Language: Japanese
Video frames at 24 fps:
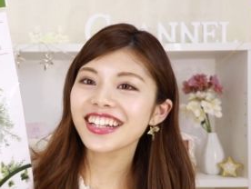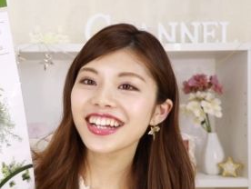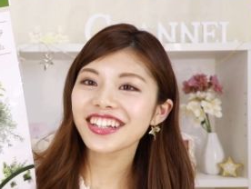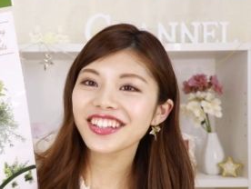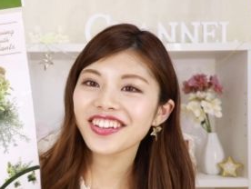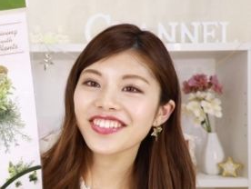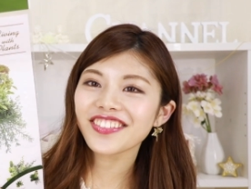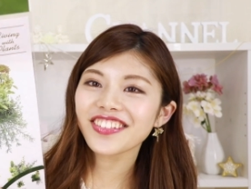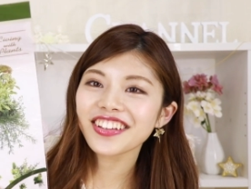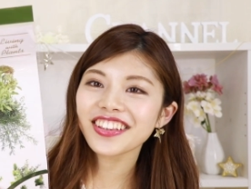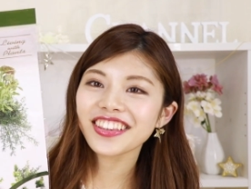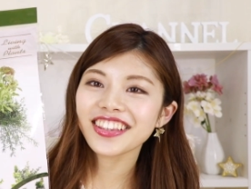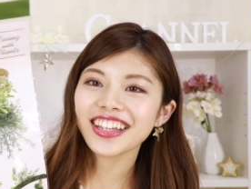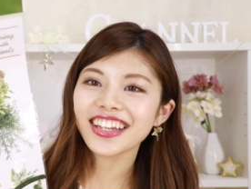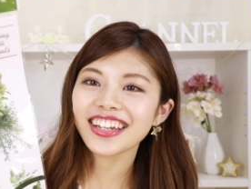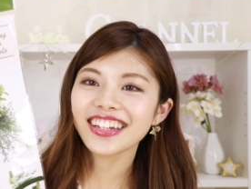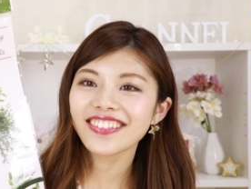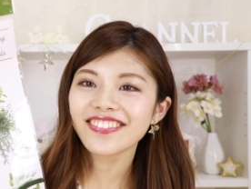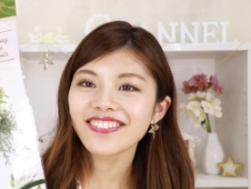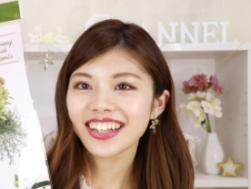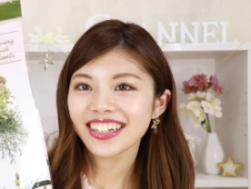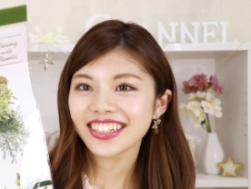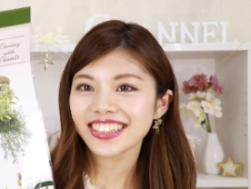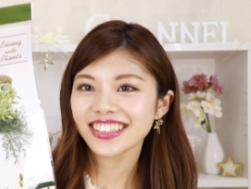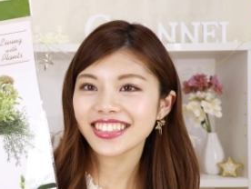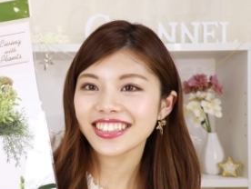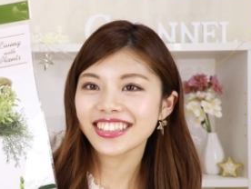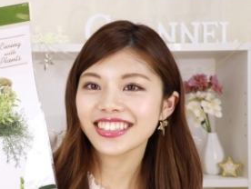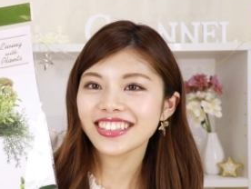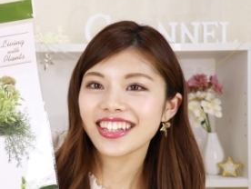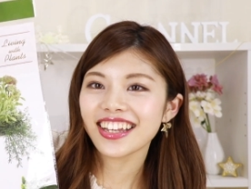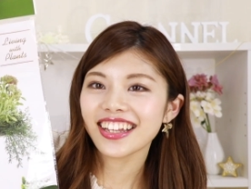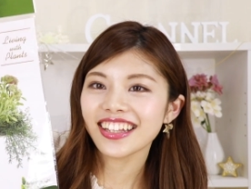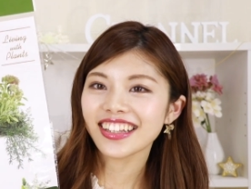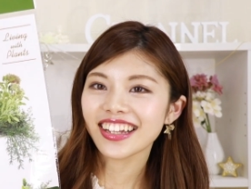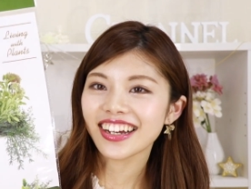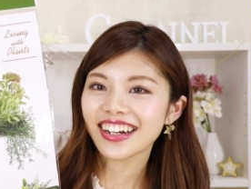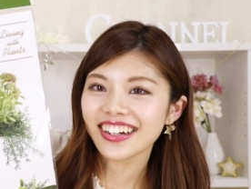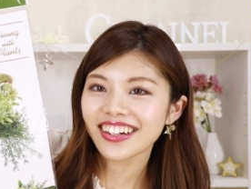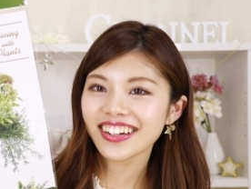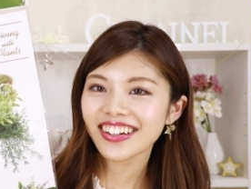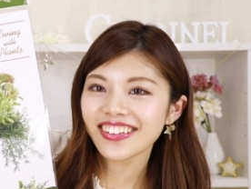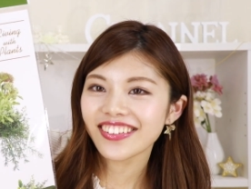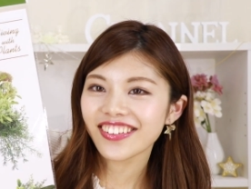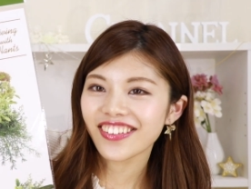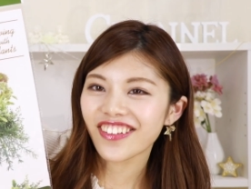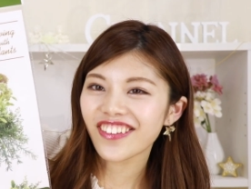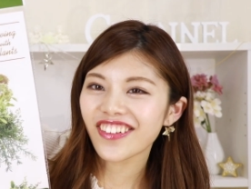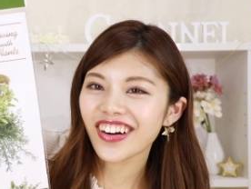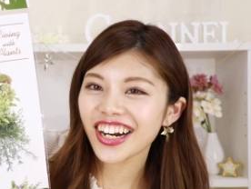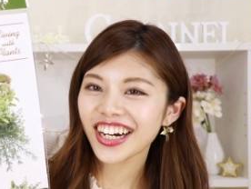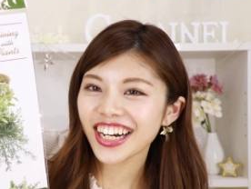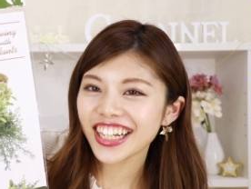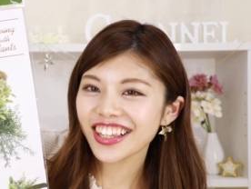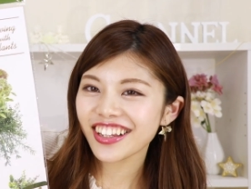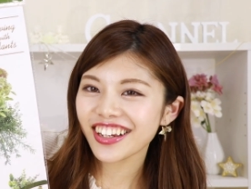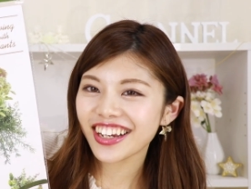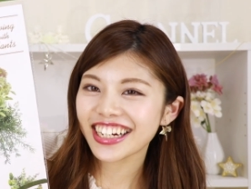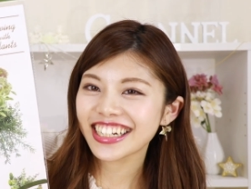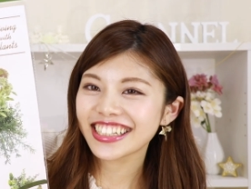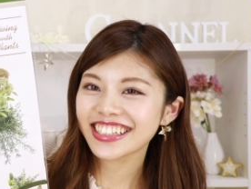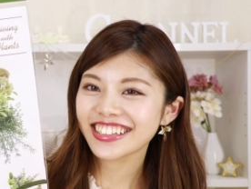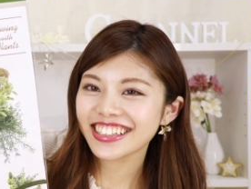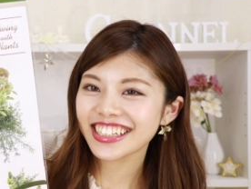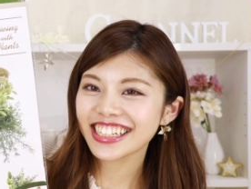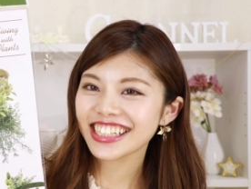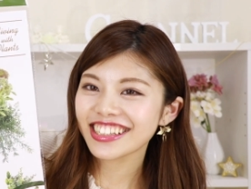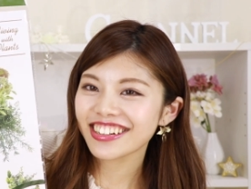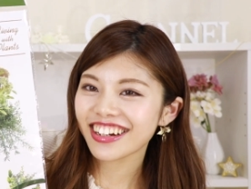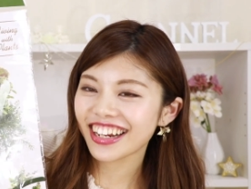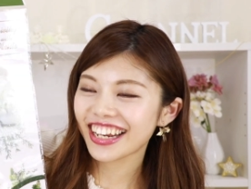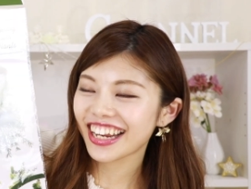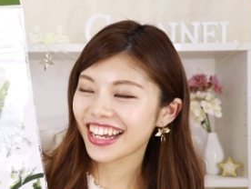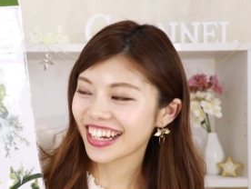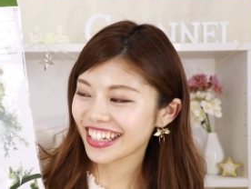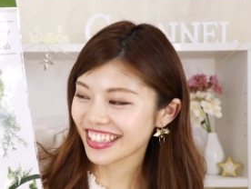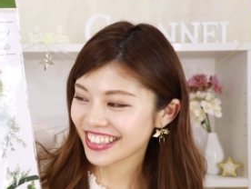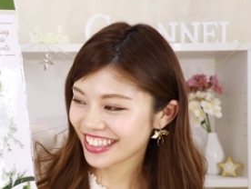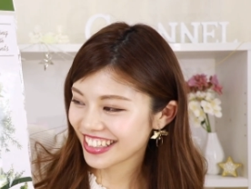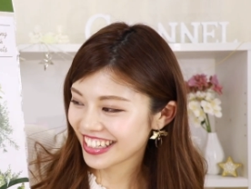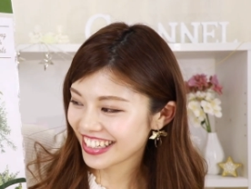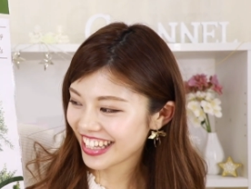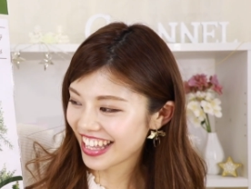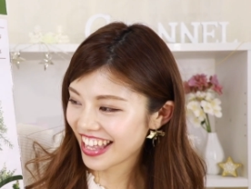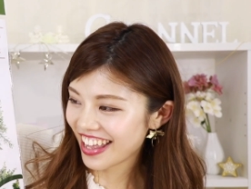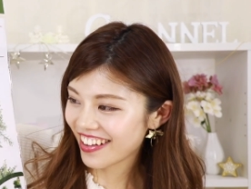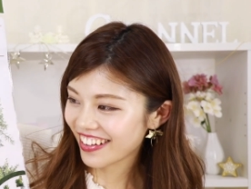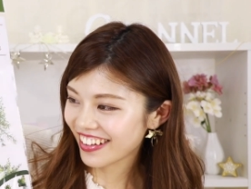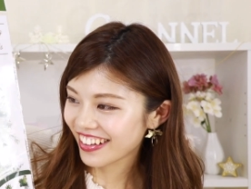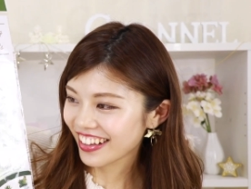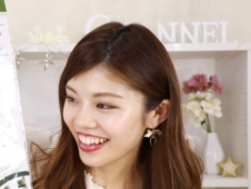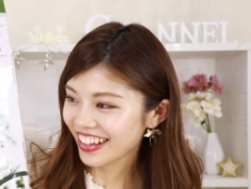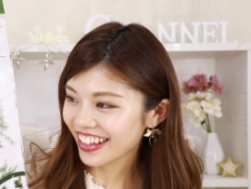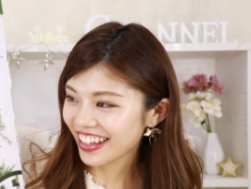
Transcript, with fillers: いなと思って自然なお花とかグリーンとかなんか好きで